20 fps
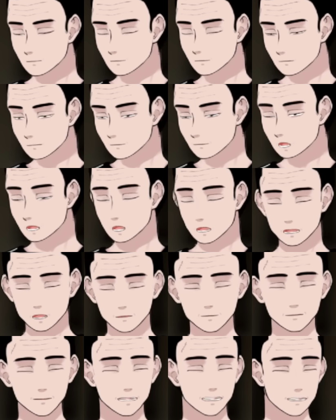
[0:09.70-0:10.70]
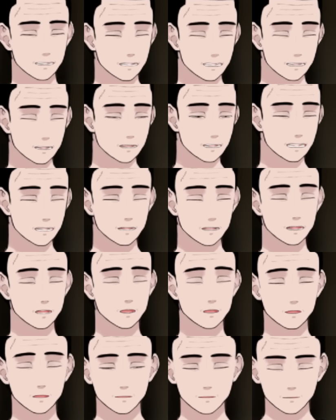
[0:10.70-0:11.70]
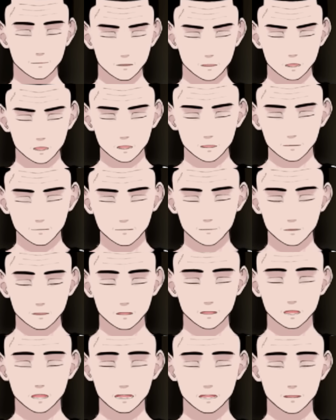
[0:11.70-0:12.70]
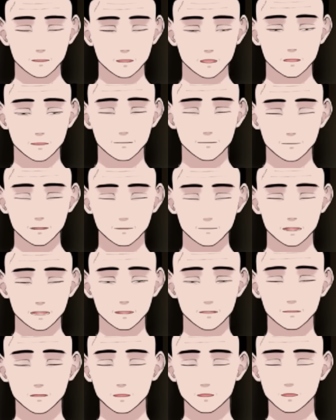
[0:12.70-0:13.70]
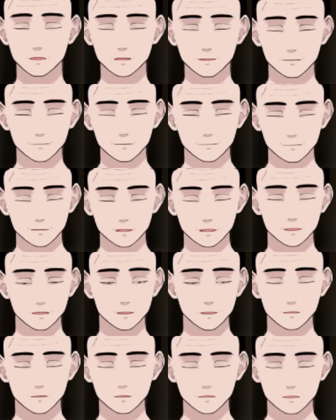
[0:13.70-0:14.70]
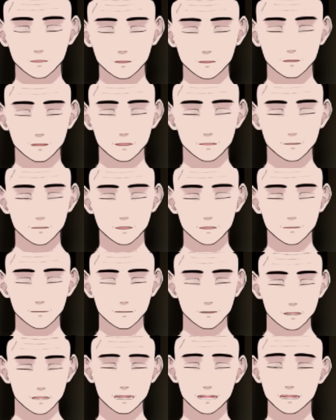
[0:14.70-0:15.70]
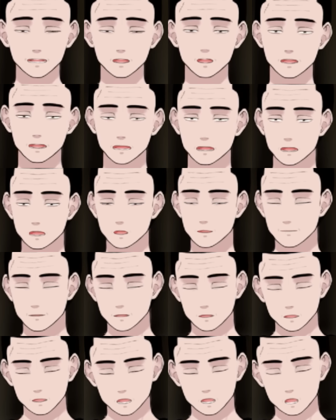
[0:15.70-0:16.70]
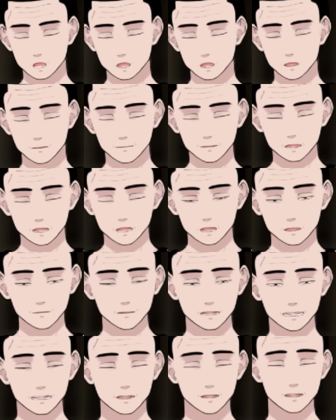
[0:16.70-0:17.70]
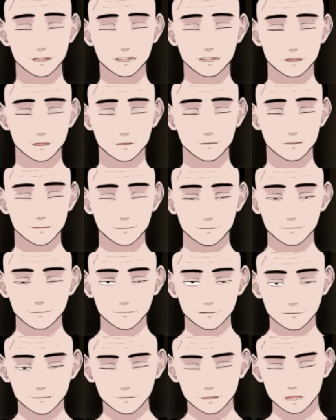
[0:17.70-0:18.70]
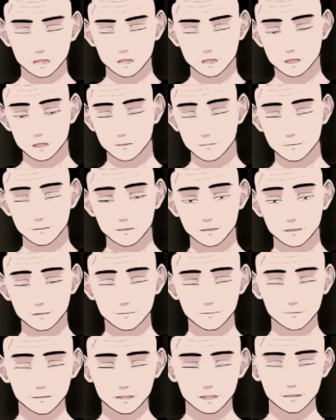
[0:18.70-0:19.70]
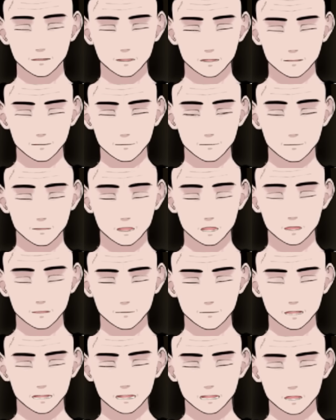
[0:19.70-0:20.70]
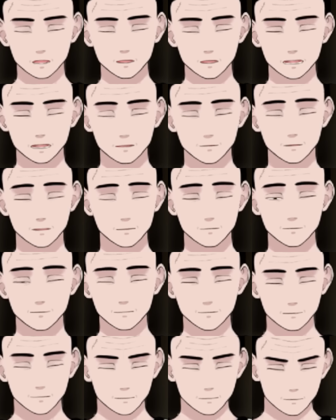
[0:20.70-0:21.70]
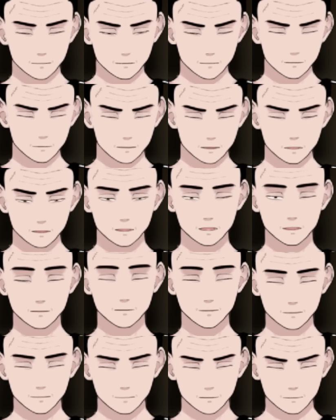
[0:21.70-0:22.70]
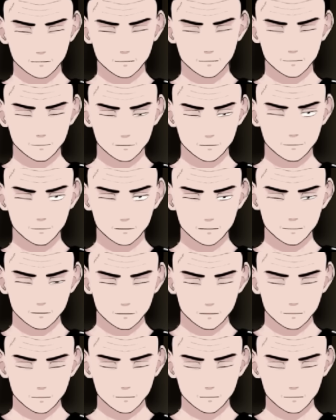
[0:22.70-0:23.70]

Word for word: ロマンス詐欺的なこととか、あの、若年層のこの乱れた世の中、なんでだろうっていうふうに考えていく中で、まあ、学力が低下してる、その、